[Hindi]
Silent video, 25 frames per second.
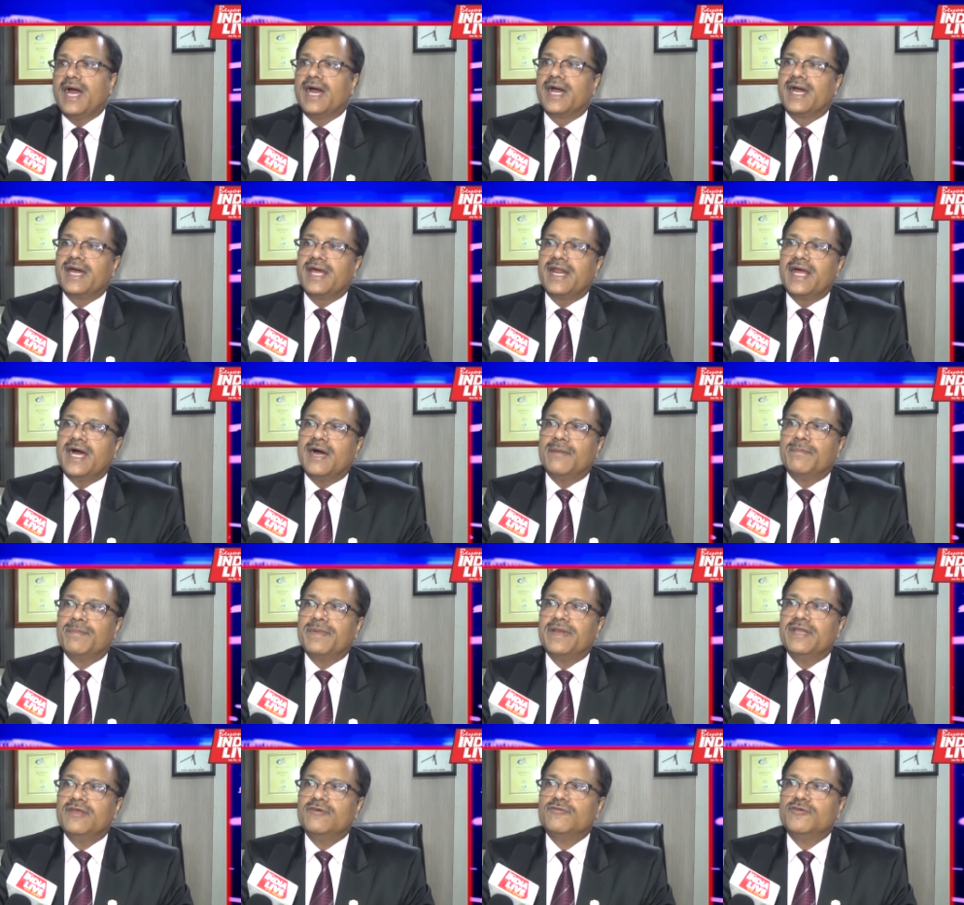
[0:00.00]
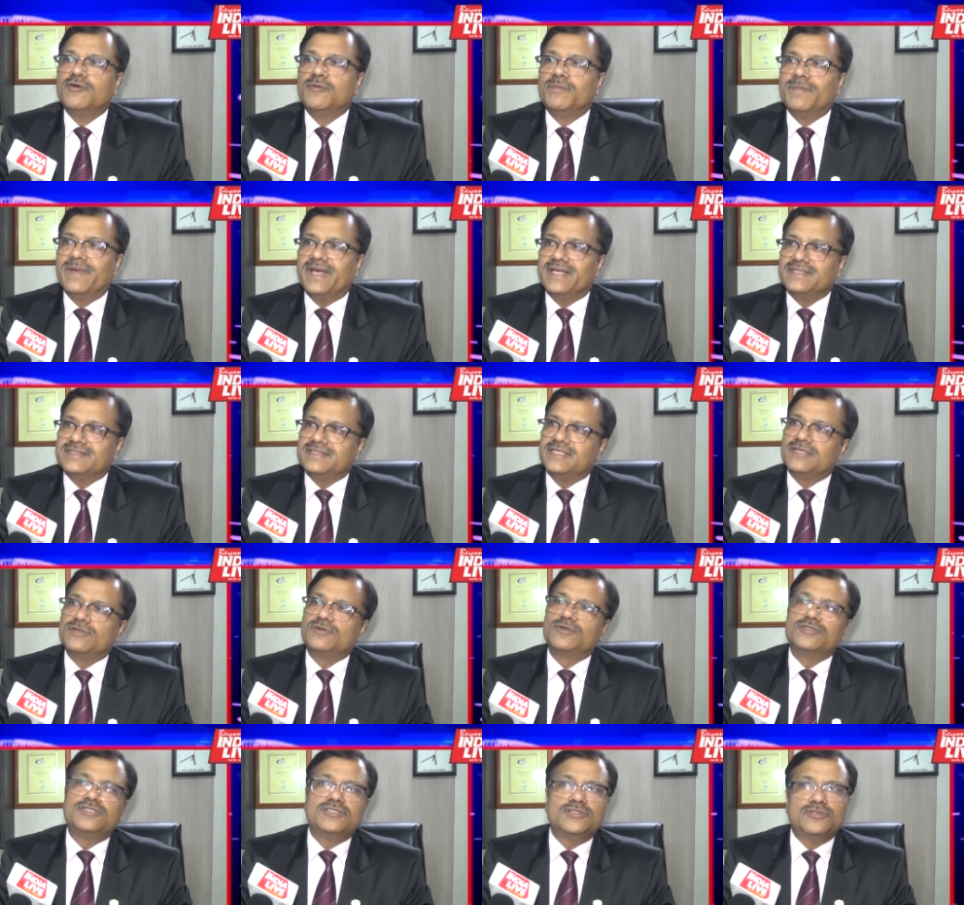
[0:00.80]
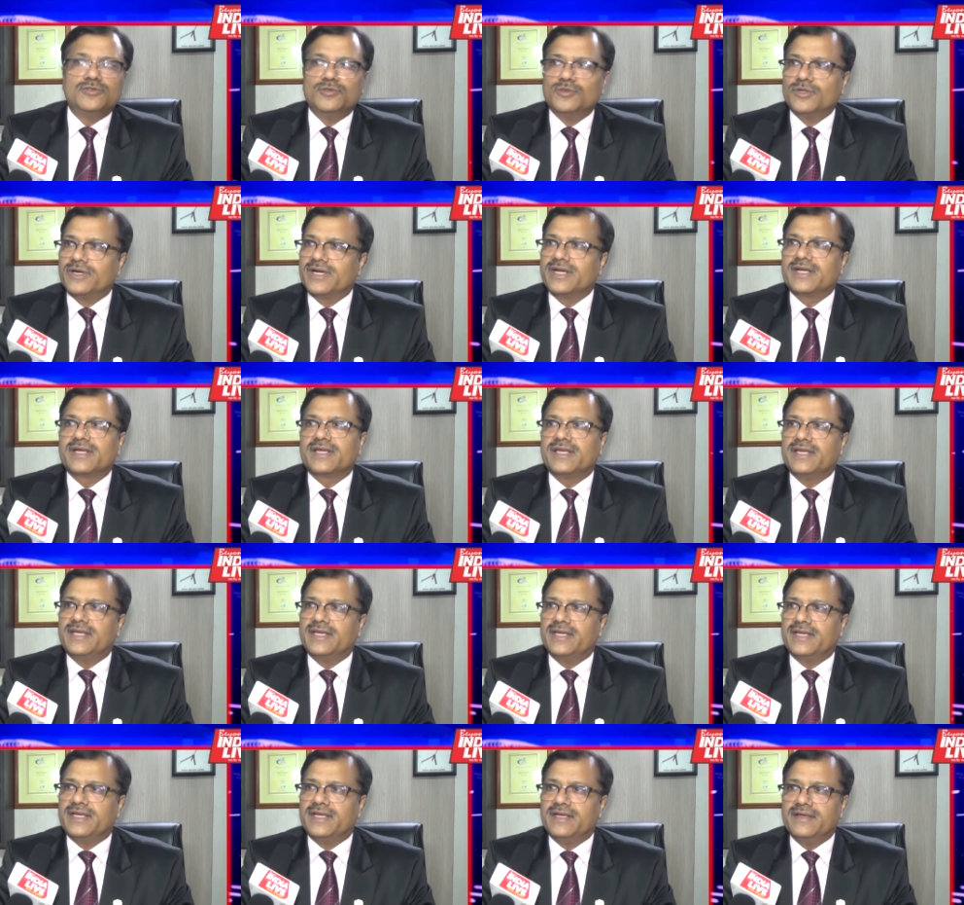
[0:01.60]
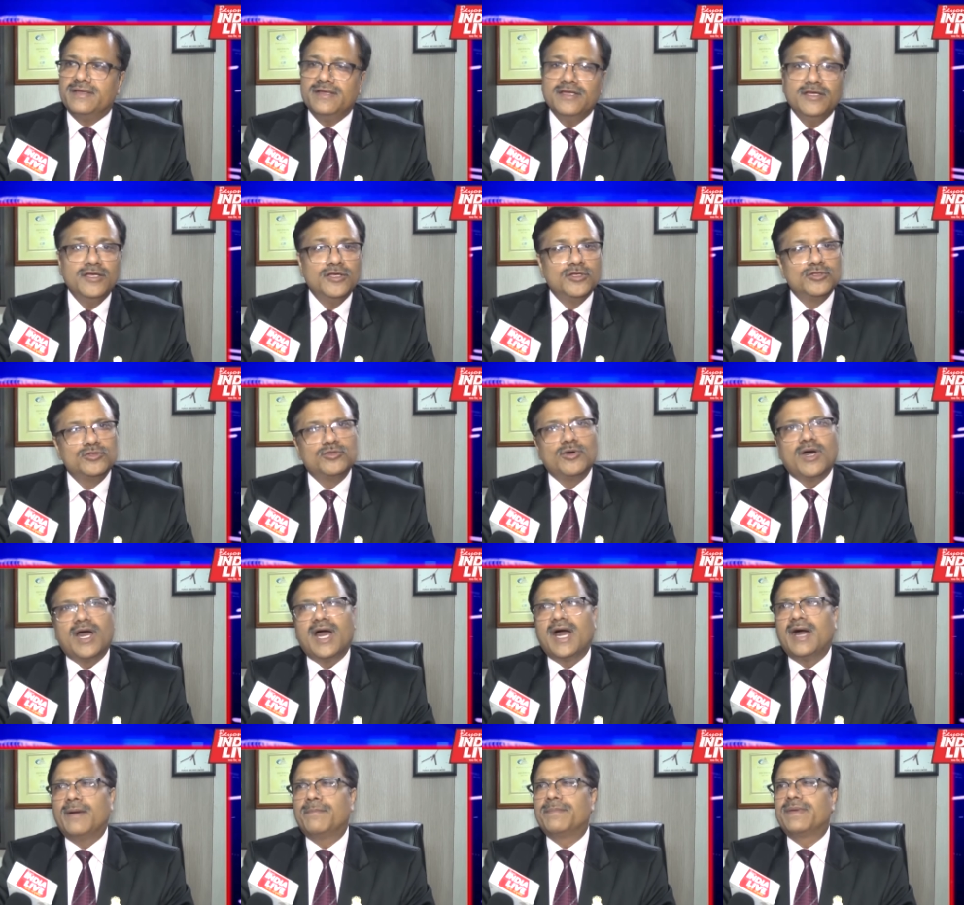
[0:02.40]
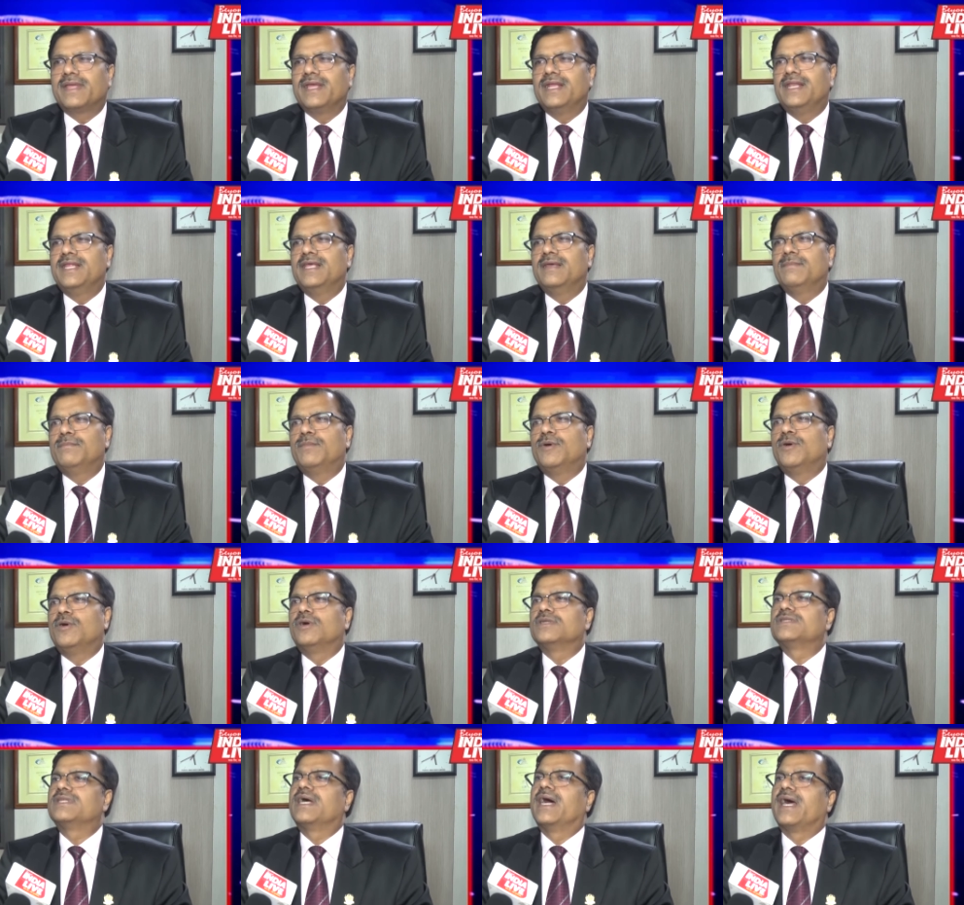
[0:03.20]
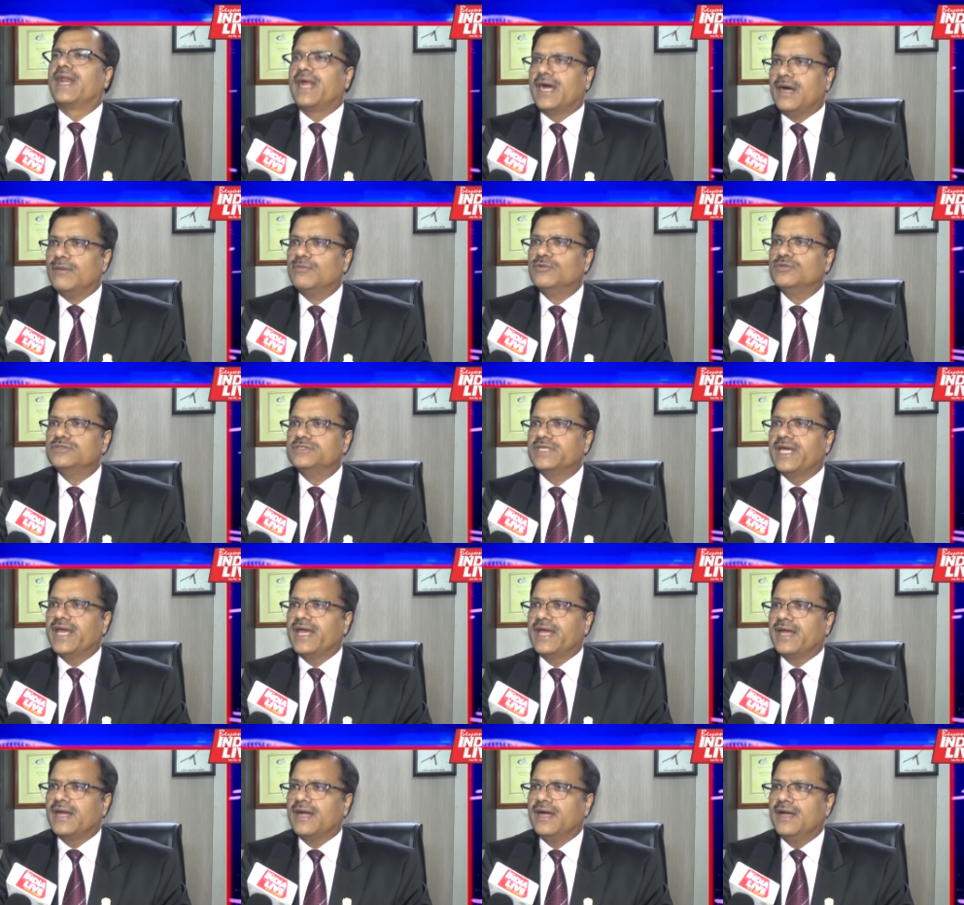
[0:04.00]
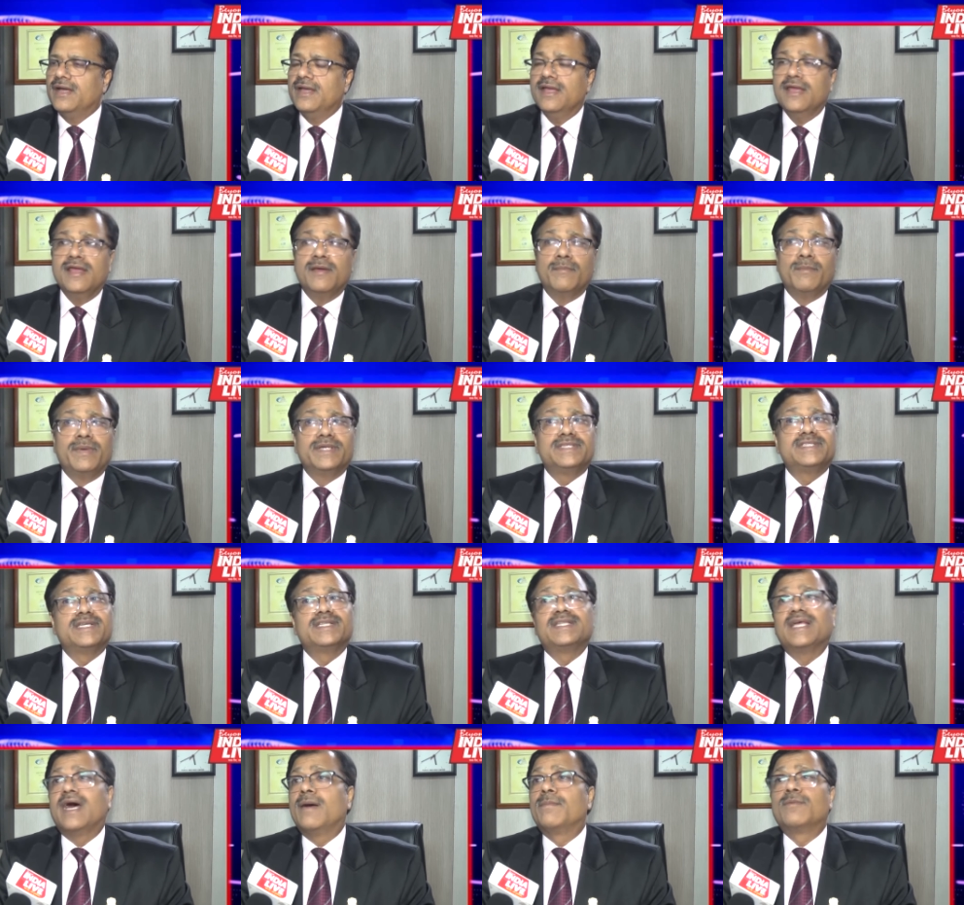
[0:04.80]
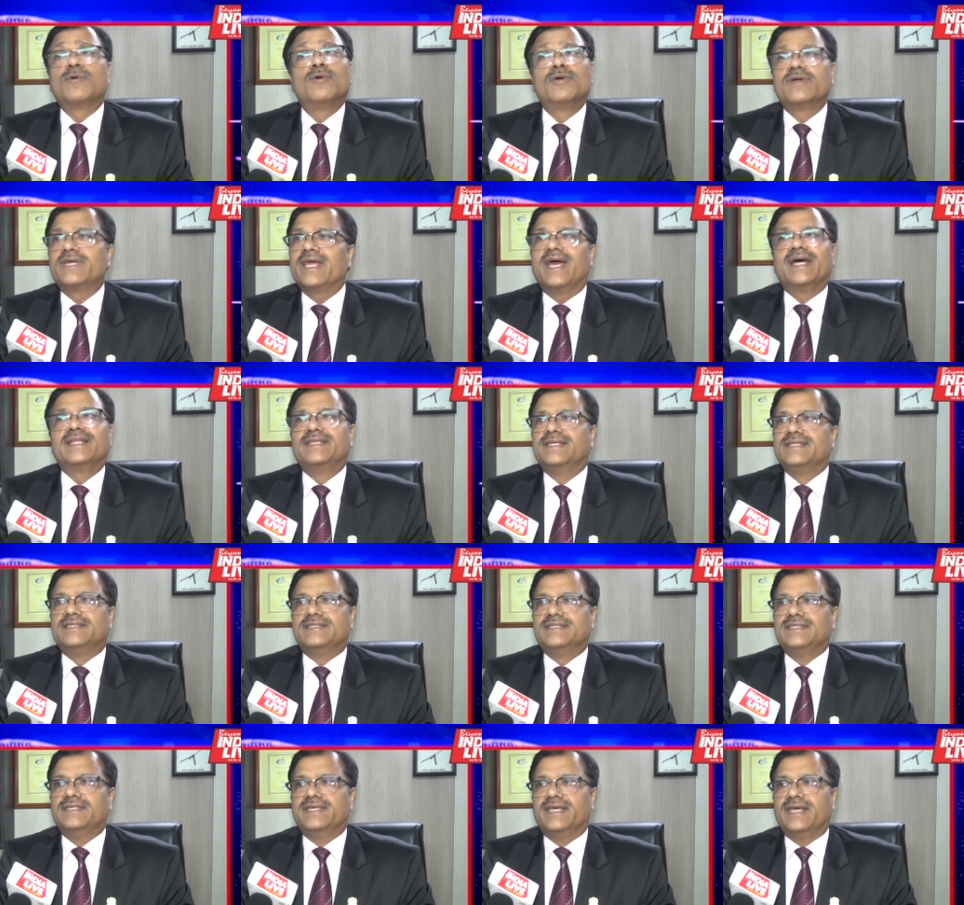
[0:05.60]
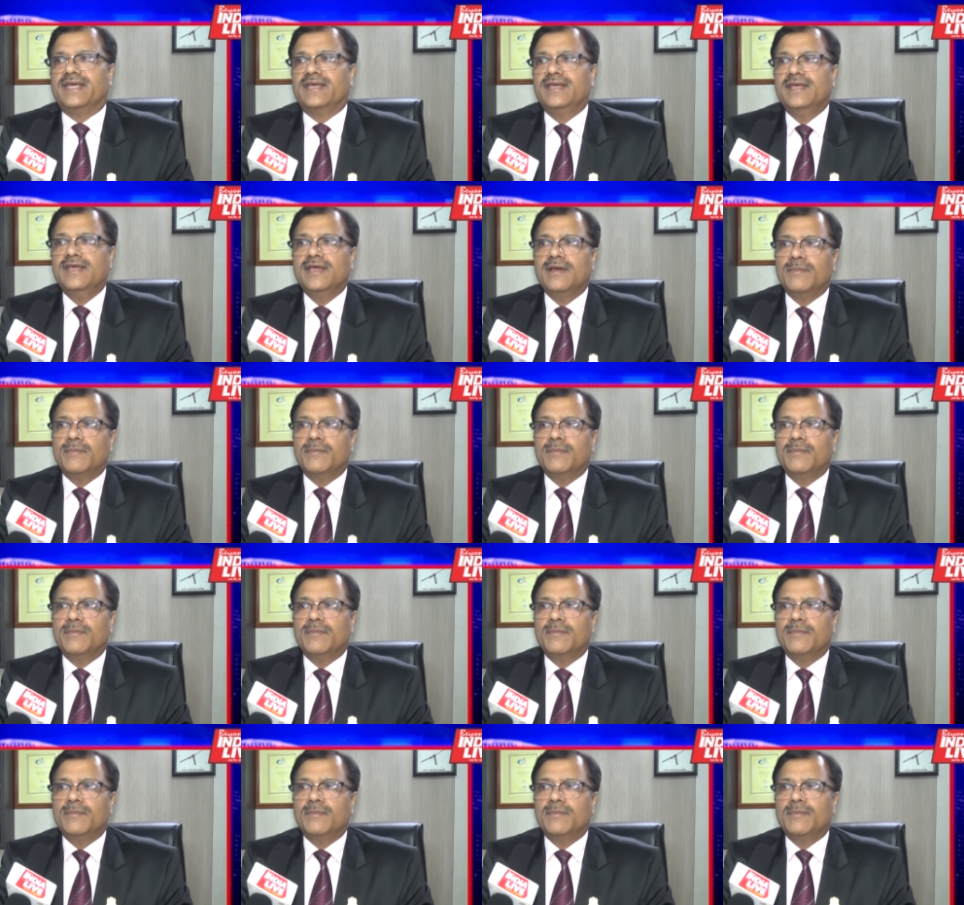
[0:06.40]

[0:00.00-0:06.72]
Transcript: अगर आपने वो पैसे कुछ जोड़ रखे हैं तो आपके लिए बहुत आराम हो जाएगा बचत आपको क्या देती है